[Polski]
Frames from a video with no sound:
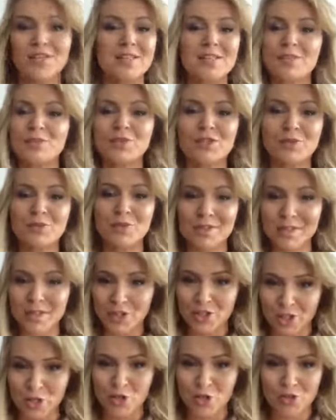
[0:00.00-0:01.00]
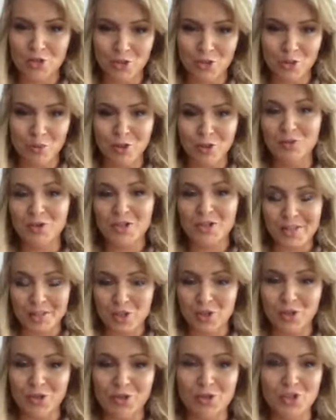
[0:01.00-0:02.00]
Nie jestem dzisiaj wystarczająco dobry,
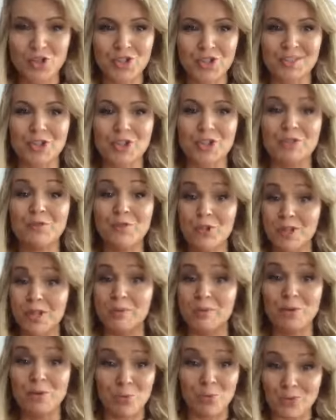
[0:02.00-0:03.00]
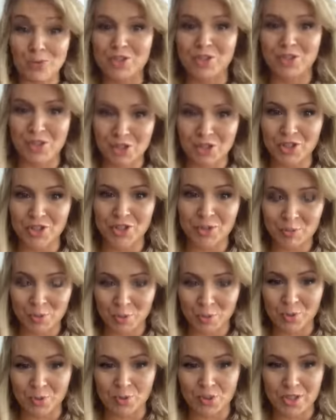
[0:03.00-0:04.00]
wystarczająco szczęśliwy, żeby móc cieszyć się
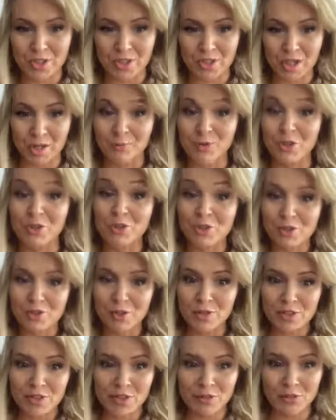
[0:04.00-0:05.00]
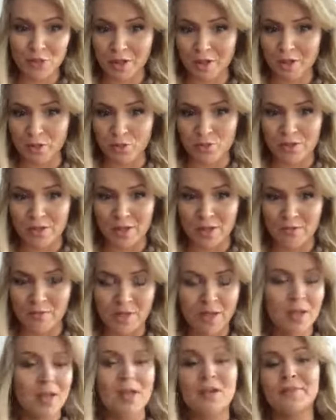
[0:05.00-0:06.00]
pełnią życia. I to jest właśnie Twoja iluzja.
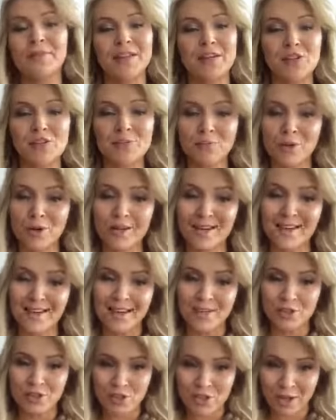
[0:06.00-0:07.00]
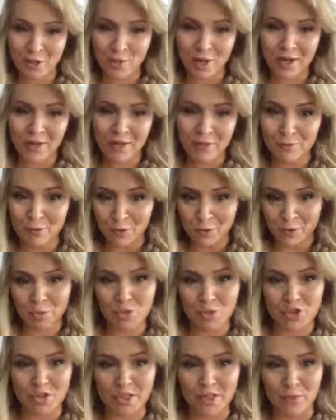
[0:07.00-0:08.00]
Na czym polega działanie w
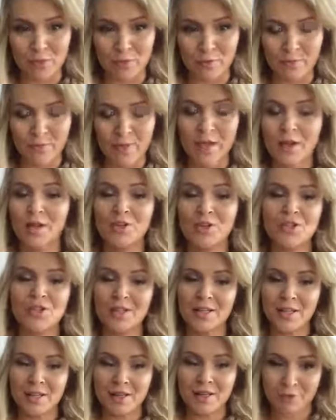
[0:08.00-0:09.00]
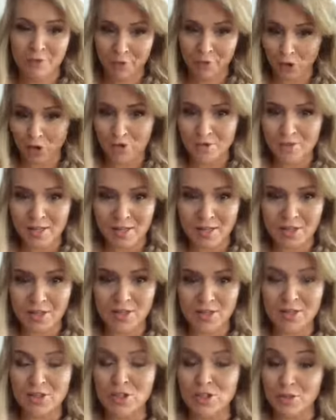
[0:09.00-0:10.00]
odpuszczeniu? Czyli wchodzę
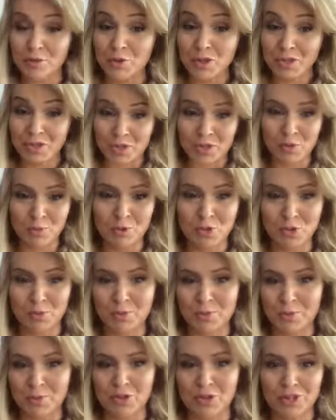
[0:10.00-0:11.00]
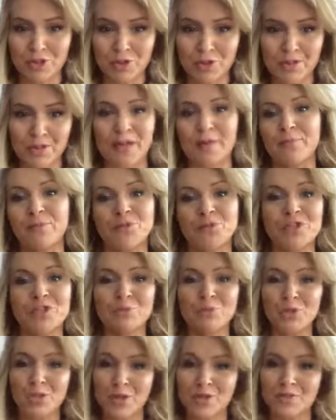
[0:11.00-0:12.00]
i tak rzeczywiście, co zrobiliśmy pierwszego dnia.
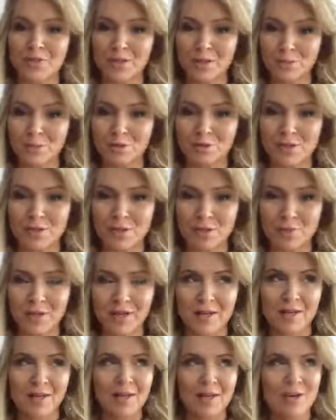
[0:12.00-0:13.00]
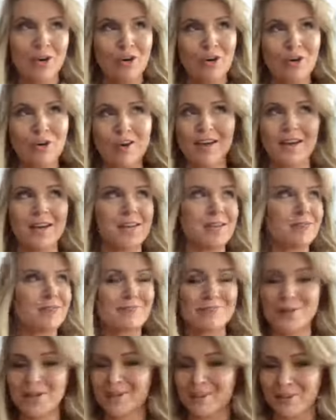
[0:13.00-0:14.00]
Czyli przychodzę i mówię sobie, okej, okay,
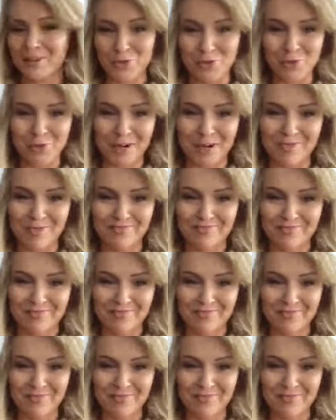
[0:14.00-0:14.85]
piękna figura.